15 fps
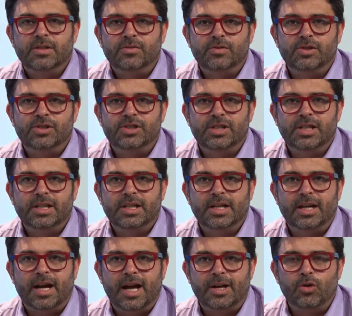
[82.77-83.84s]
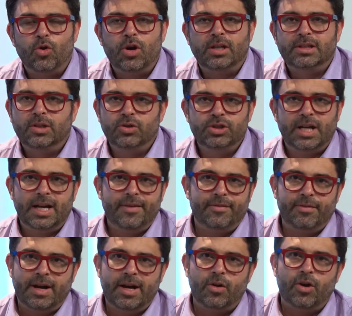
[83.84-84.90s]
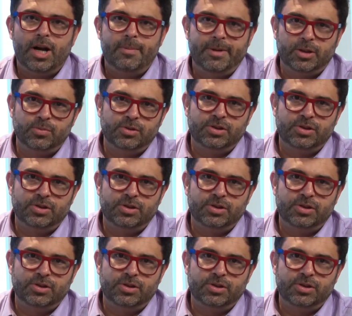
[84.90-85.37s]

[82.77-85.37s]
você anota ou já vai agora mesmo